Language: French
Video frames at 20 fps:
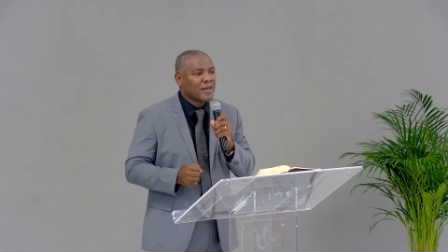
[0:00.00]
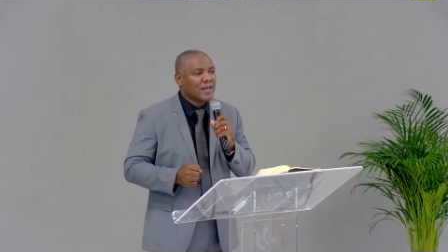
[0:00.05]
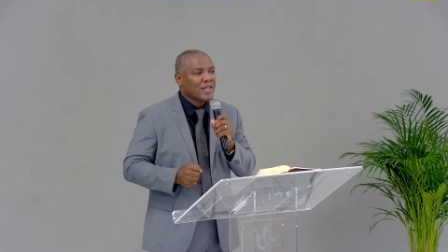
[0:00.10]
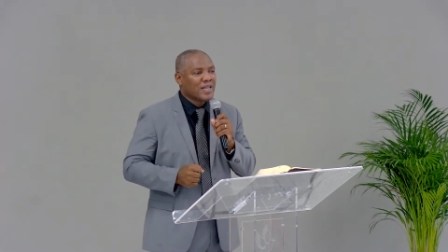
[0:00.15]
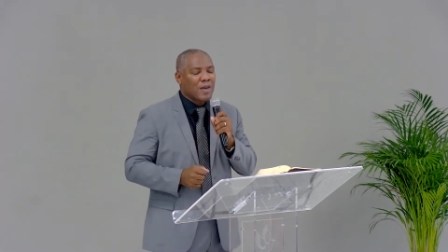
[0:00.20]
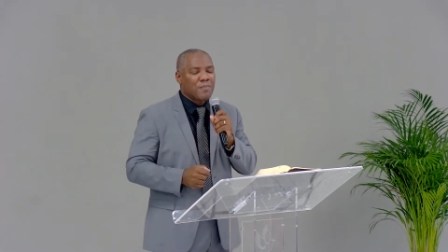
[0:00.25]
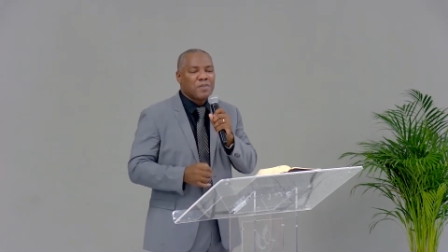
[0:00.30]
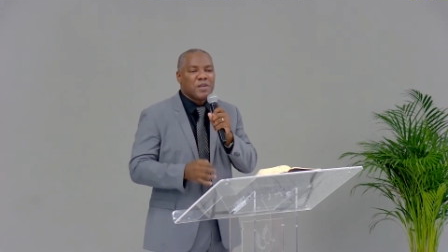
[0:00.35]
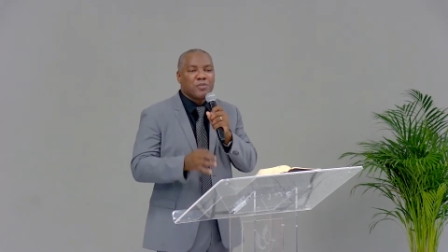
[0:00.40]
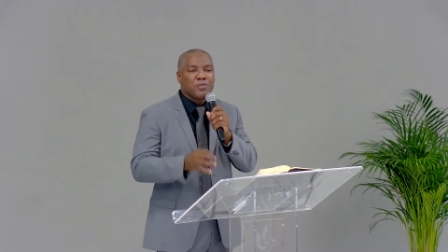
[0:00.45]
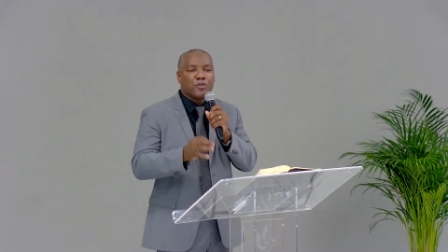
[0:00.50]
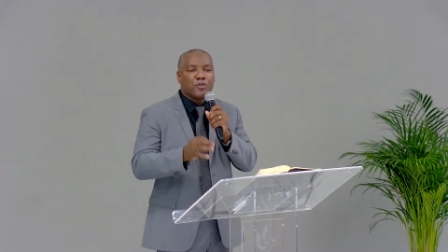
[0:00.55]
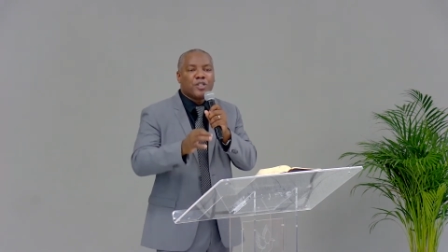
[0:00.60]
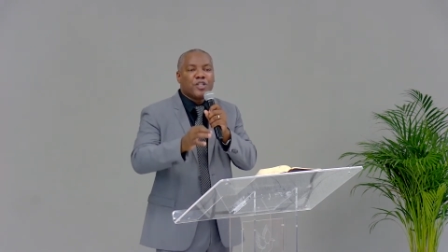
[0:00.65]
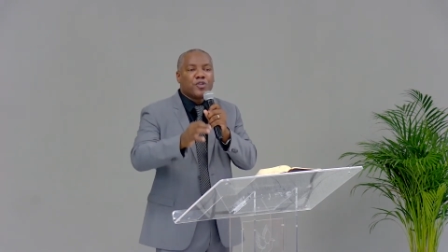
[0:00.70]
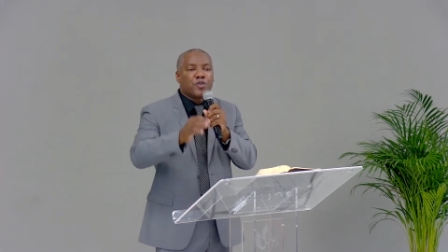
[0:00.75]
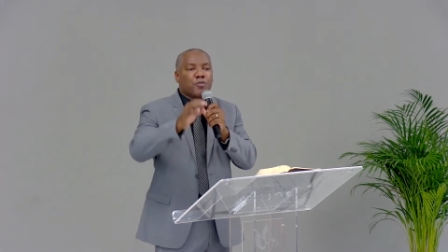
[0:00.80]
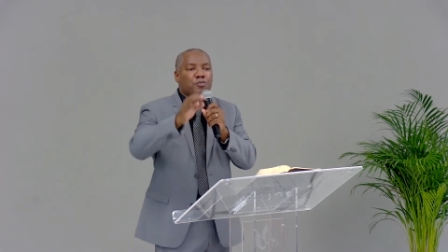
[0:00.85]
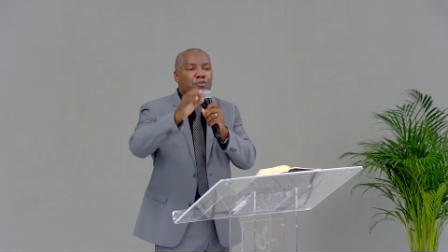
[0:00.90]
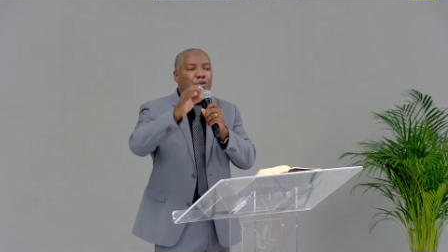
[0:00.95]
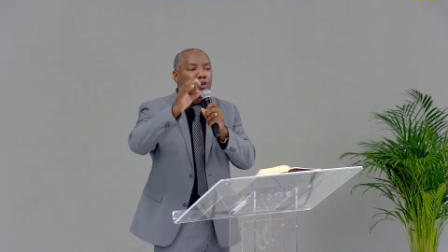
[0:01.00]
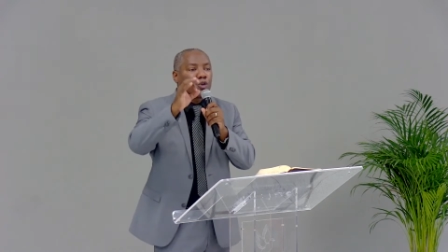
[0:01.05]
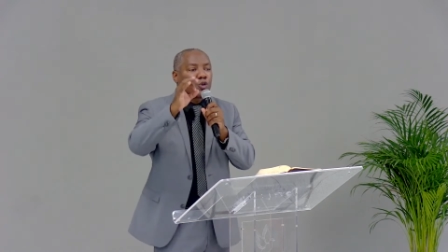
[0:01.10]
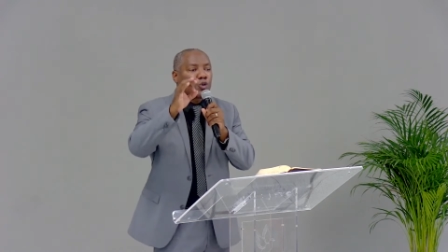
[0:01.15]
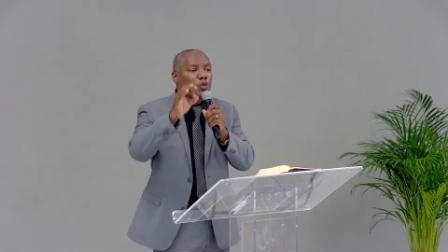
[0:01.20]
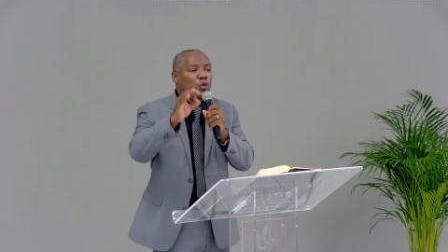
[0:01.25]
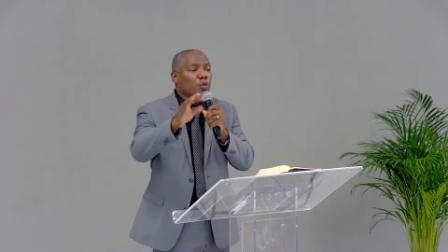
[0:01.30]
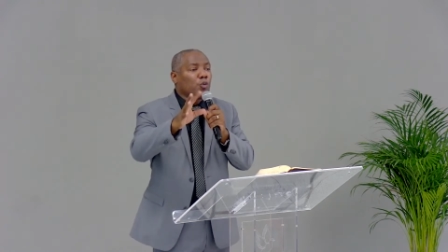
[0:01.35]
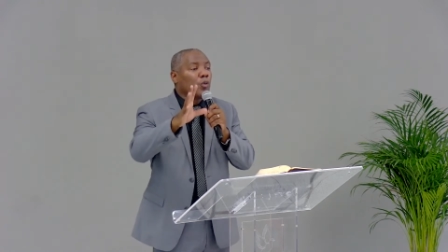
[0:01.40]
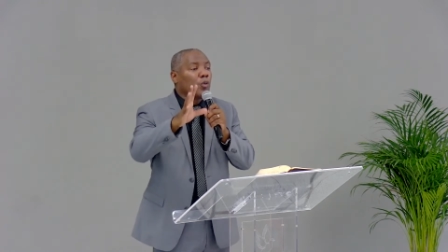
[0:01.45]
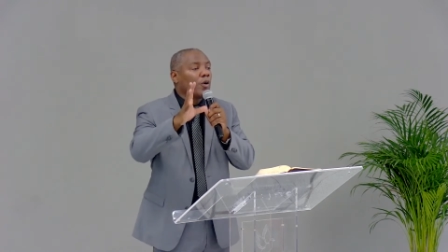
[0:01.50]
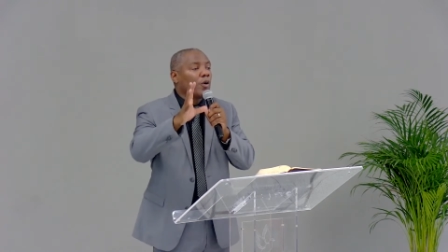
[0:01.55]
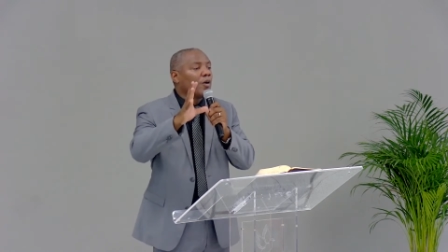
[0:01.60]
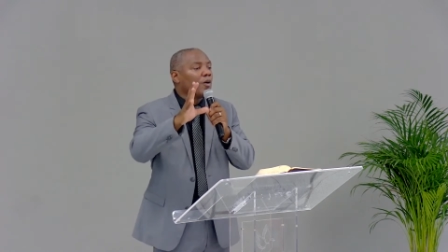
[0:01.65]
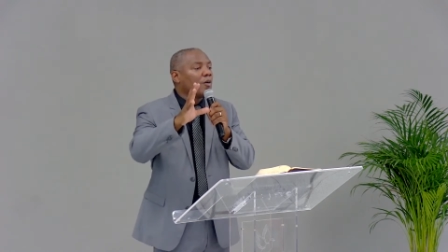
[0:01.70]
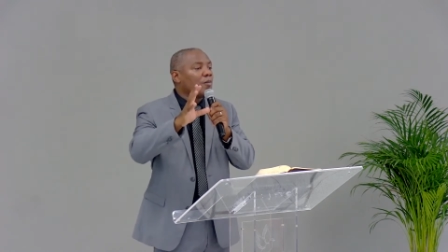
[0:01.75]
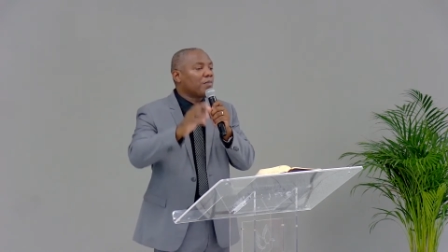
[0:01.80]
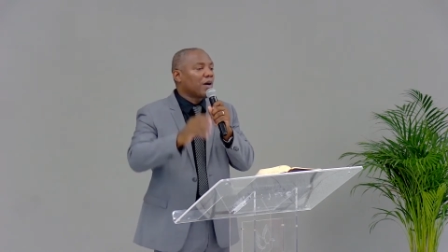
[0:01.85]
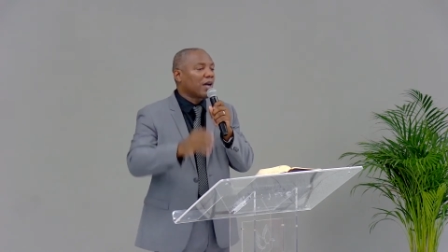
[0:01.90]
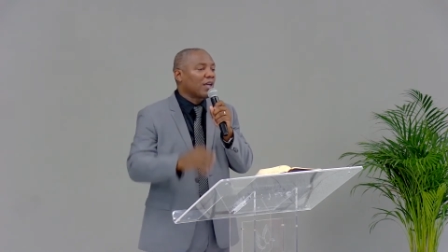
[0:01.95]
La Bible dit, je puis tout
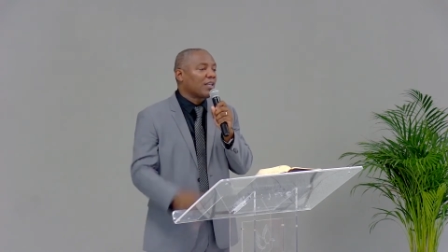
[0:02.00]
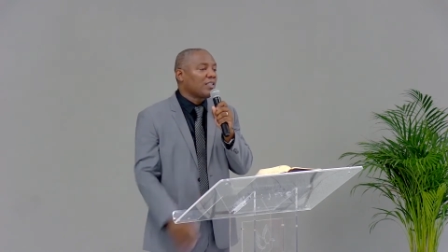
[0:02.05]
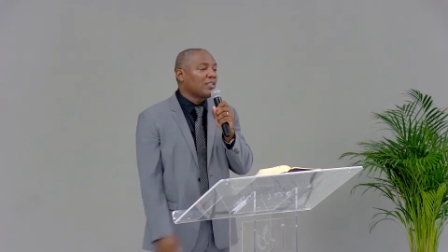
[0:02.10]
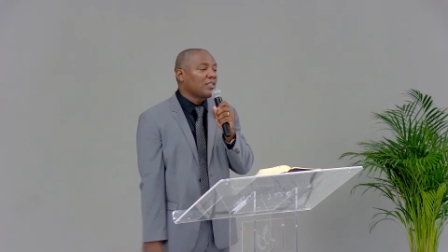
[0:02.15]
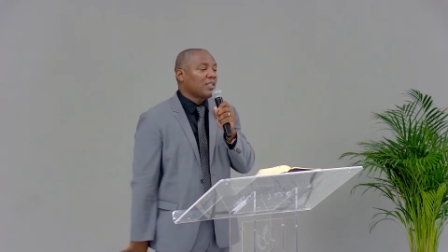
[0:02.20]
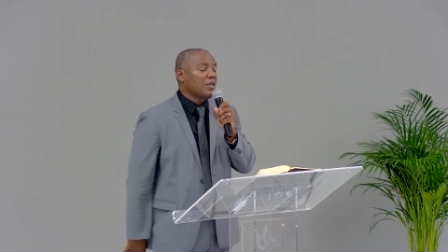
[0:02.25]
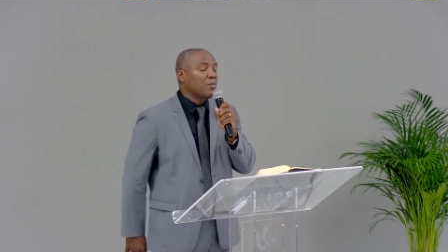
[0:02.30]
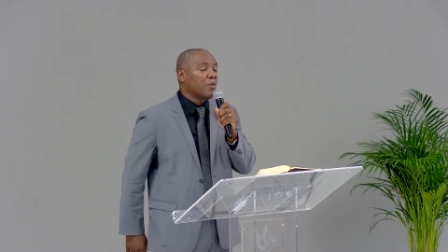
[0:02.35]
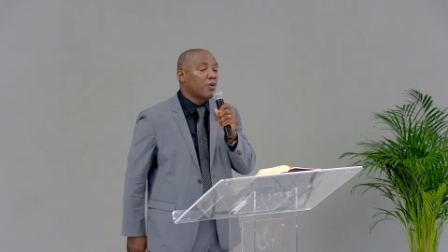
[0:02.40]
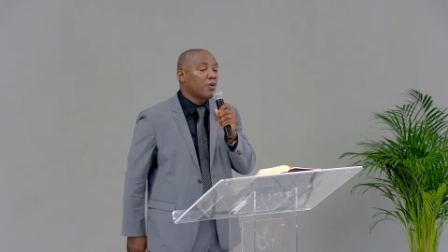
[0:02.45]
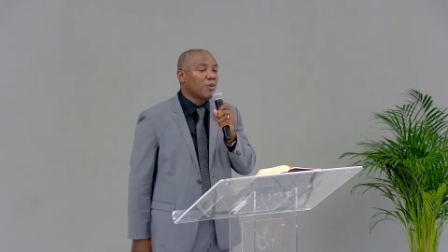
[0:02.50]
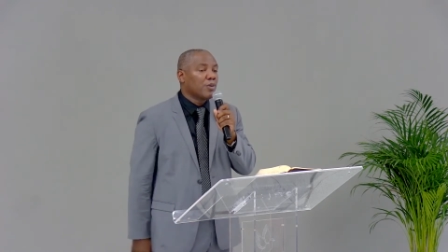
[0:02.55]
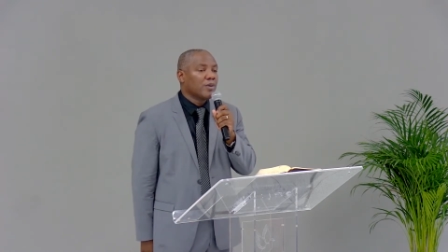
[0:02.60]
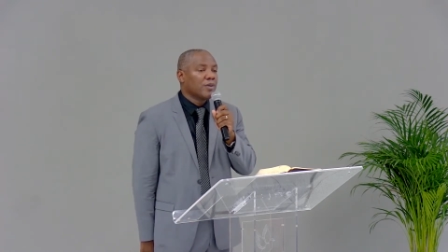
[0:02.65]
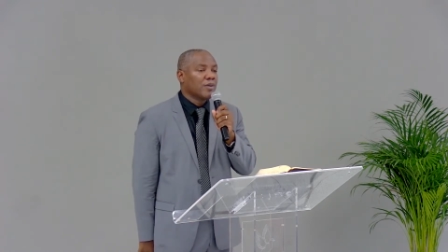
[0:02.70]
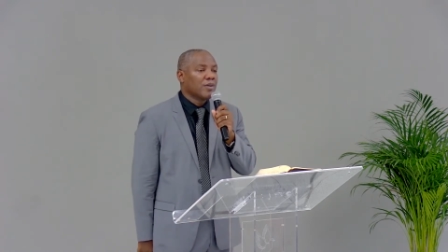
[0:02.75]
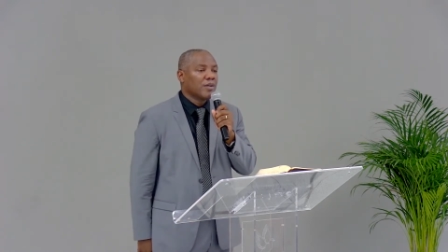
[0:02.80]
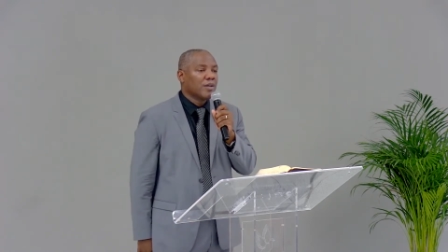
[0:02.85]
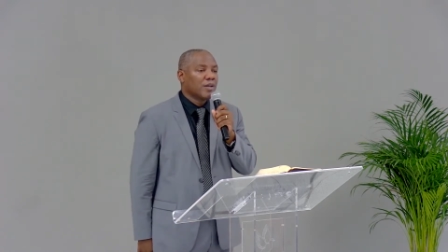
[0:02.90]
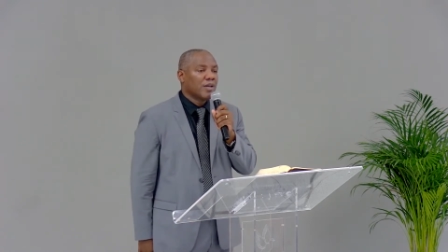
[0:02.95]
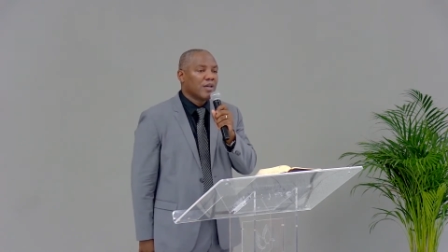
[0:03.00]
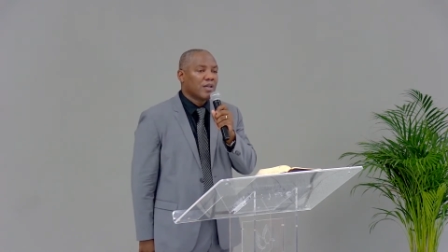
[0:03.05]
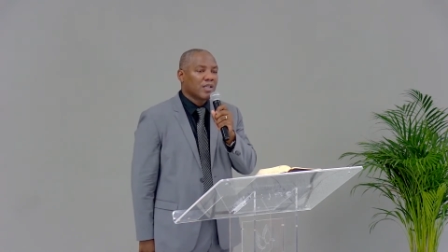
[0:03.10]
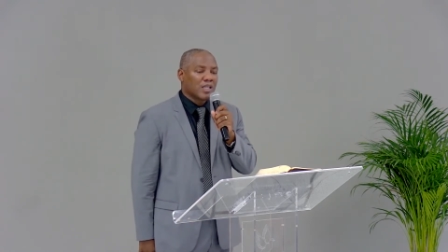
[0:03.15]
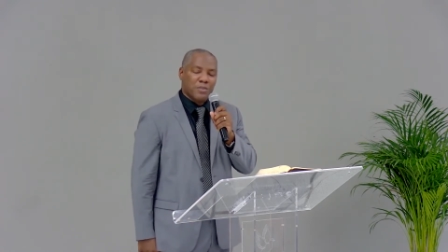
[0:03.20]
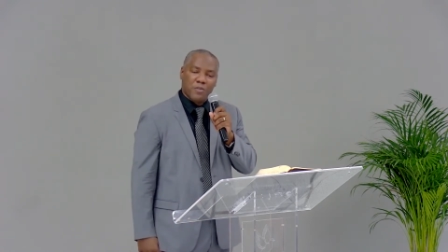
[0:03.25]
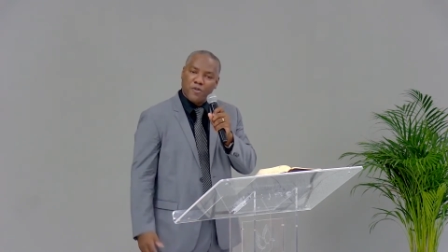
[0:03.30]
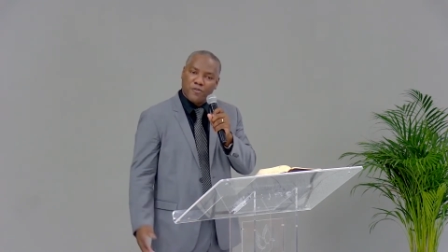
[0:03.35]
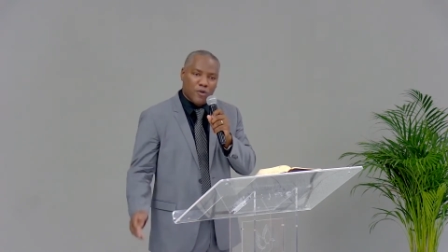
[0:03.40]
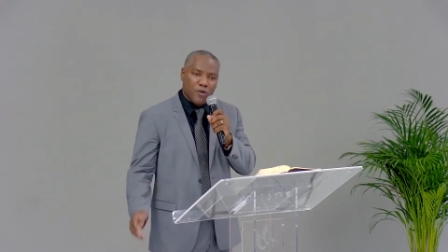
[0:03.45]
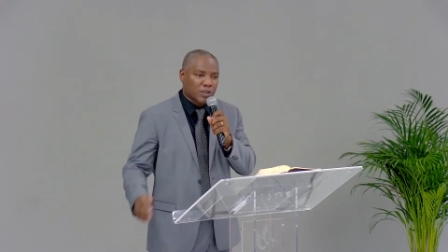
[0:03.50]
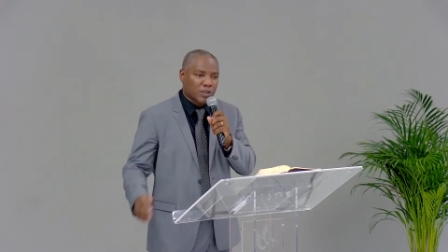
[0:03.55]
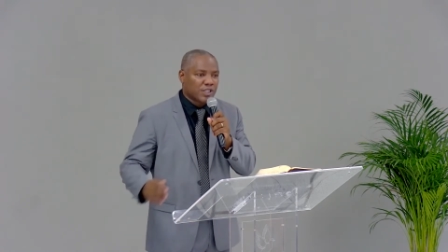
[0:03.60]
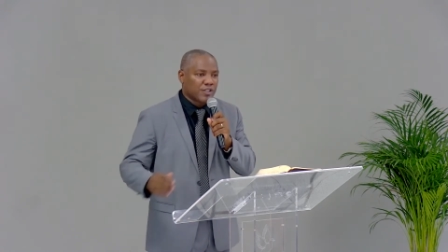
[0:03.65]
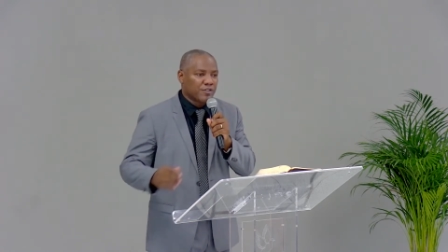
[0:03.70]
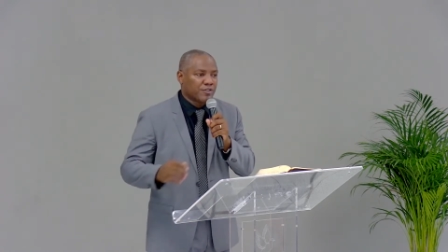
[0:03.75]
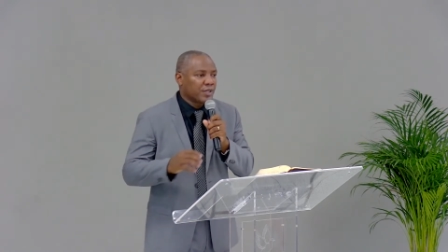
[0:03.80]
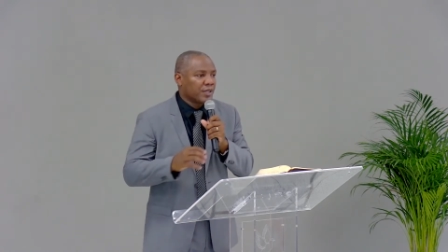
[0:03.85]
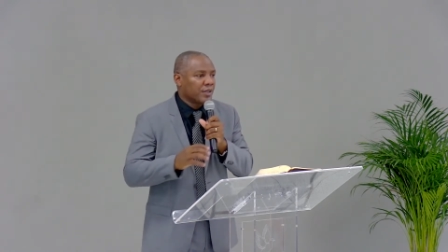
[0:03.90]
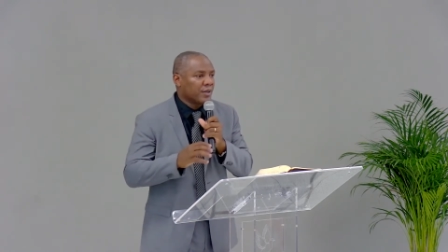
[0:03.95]
par Christ qui me, qui me
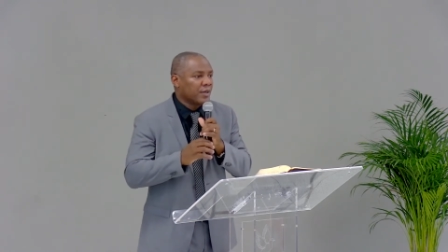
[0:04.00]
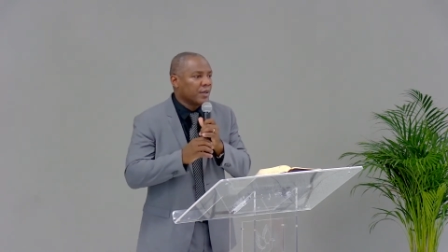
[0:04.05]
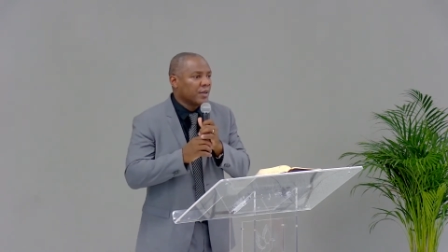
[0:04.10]
fortifie.